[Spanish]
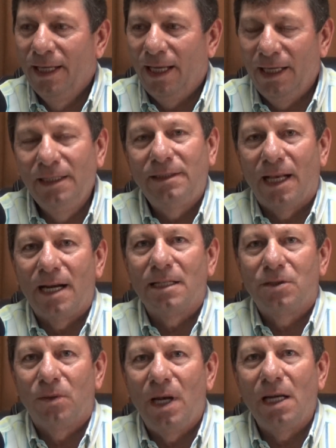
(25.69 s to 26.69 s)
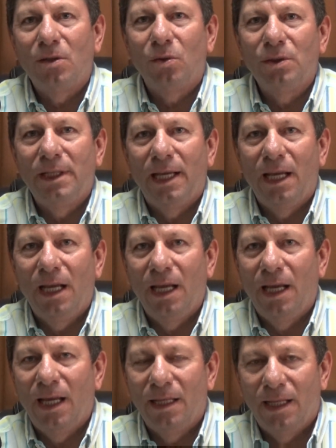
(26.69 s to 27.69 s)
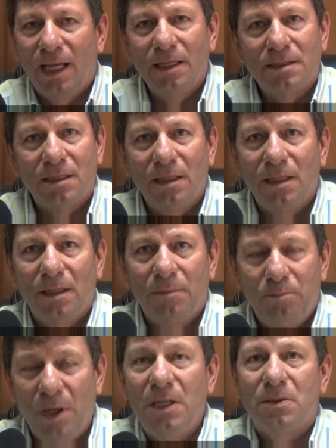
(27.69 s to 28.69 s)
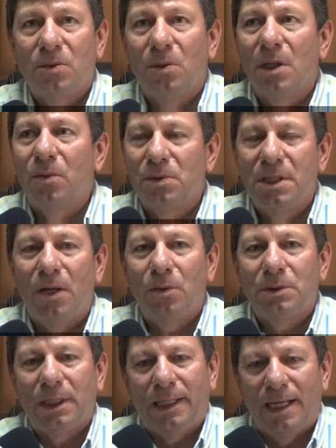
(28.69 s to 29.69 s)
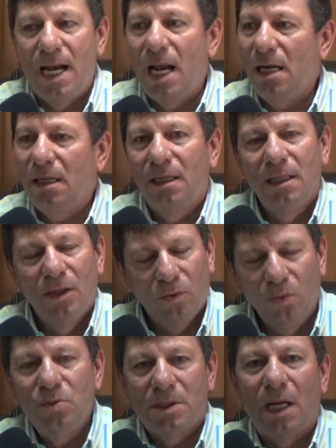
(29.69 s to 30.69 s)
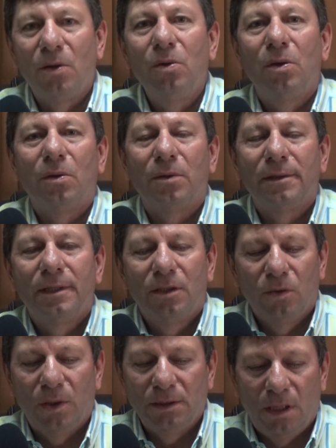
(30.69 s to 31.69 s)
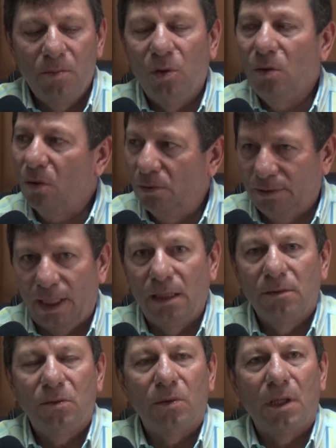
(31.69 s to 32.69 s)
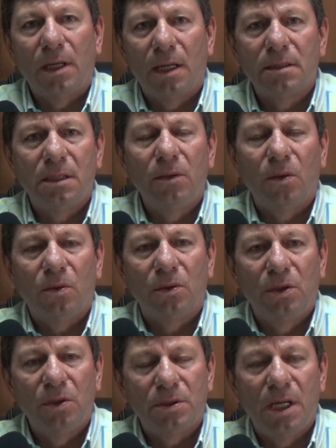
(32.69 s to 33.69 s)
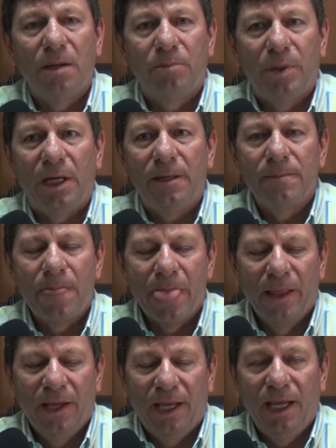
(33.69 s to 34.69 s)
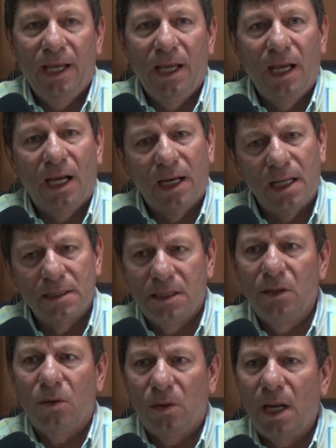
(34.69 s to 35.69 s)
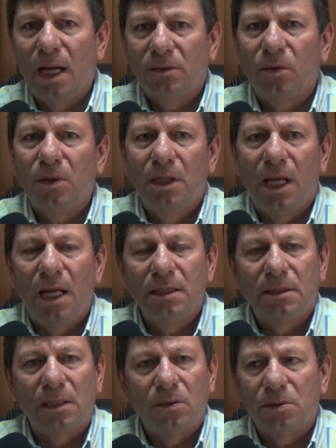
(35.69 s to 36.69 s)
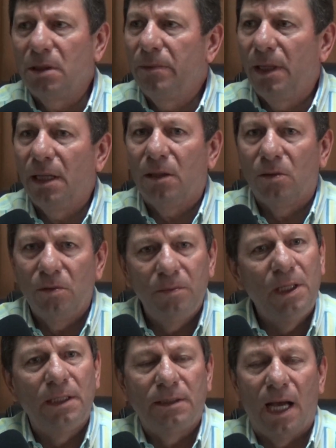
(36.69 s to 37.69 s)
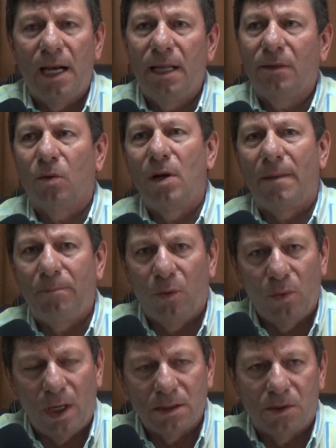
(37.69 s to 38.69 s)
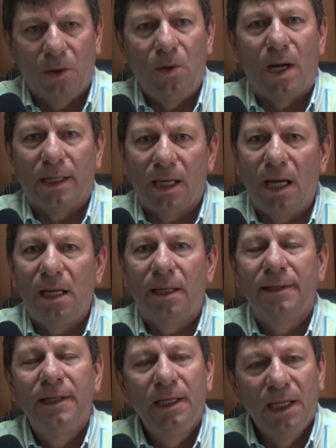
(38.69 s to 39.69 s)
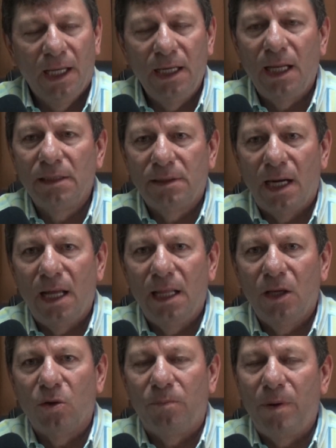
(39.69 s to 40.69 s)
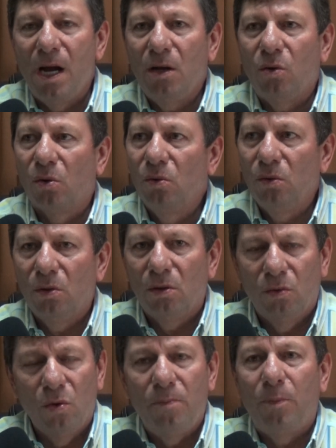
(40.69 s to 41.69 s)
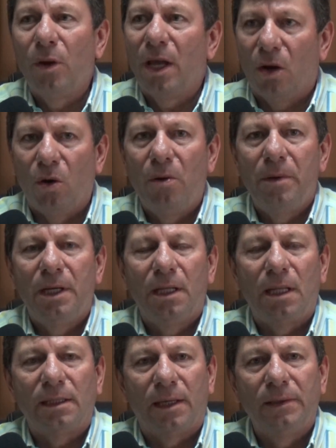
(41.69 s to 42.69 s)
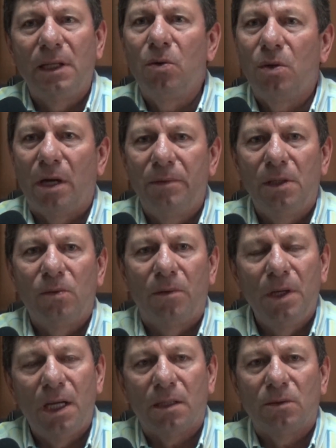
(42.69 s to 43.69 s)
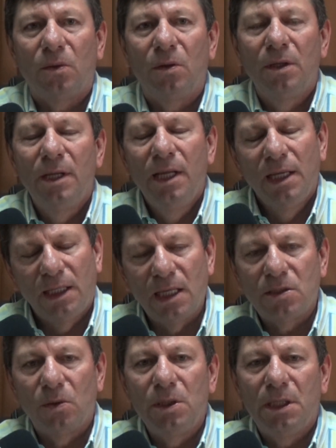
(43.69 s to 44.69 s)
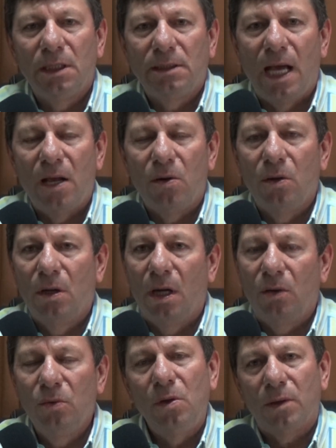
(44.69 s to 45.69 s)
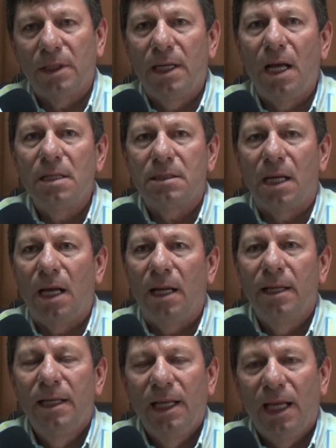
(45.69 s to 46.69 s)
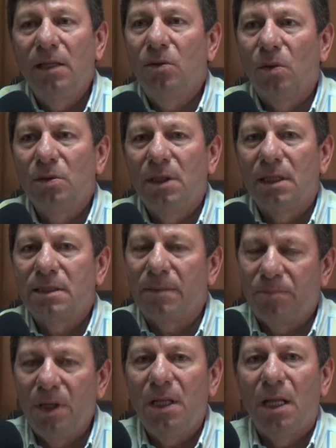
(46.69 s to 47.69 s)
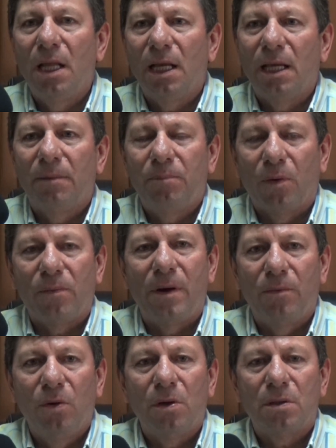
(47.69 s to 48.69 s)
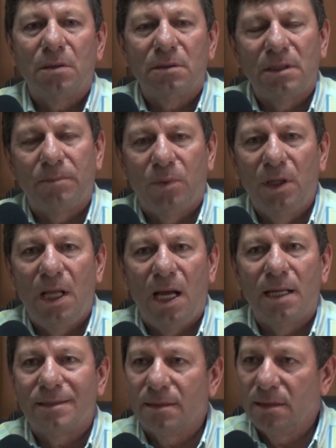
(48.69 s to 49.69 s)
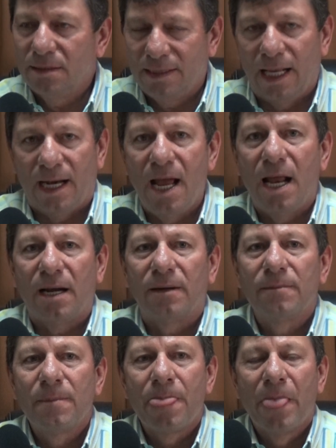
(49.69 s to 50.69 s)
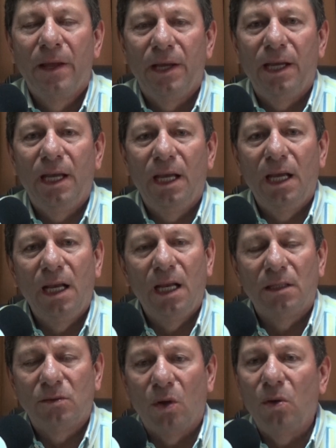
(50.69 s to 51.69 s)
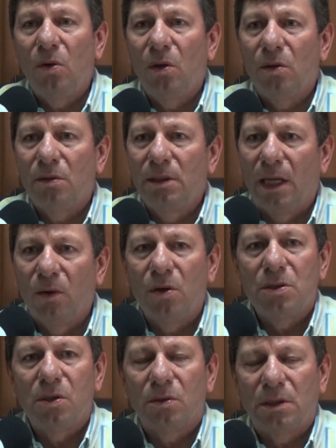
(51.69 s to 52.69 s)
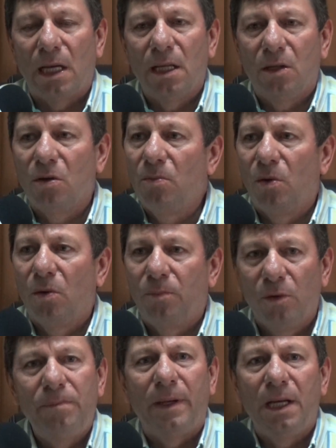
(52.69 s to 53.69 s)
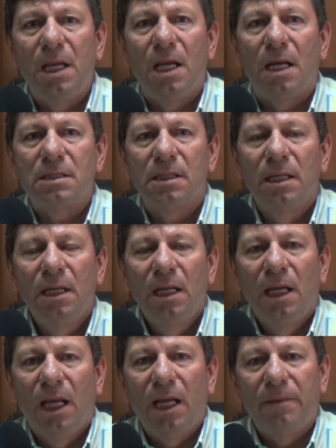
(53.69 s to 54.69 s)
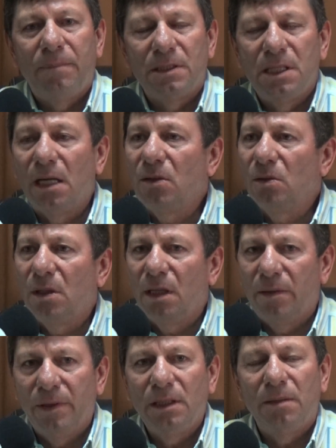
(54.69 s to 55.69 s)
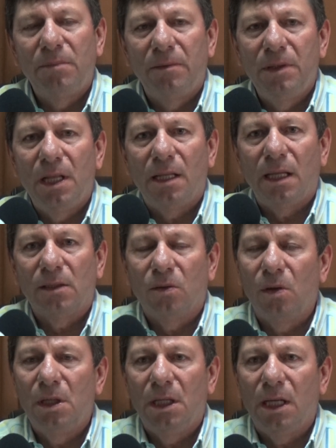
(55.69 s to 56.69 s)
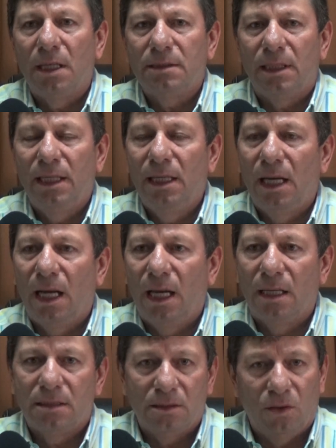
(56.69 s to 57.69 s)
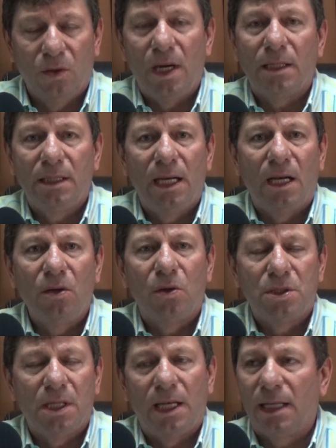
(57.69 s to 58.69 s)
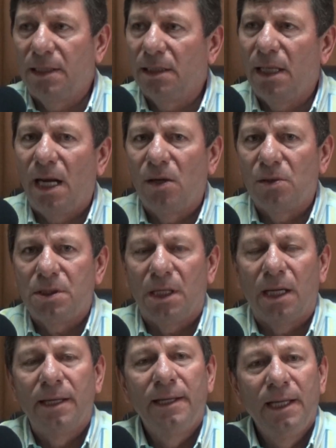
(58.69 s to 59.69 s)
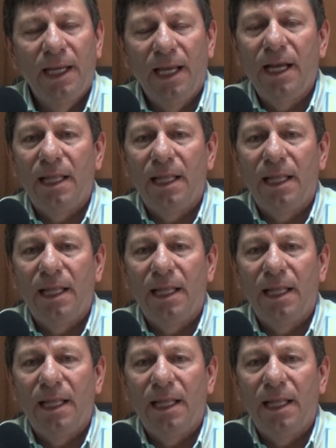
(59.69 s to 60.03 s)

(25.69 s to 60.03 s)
internacional donde es eh, visto y escuchado este canal, un saludo. Nos sentimos contentos, agradecidos con Dios siempre, eh, agradecidos con las autoridades, tanto civiles como militares, con la población acá en, en, la entrada de Copán, con un grupo de jóvenes a través de un cabildo abierto que solicitaron una ordenanza en donde se pide de que por favor se pueda cerrar eh, todos los negocios, tales como pulperías, en especial donde se venden bebidas alcohólicas en las horas de la noche, de las 10 de la noche en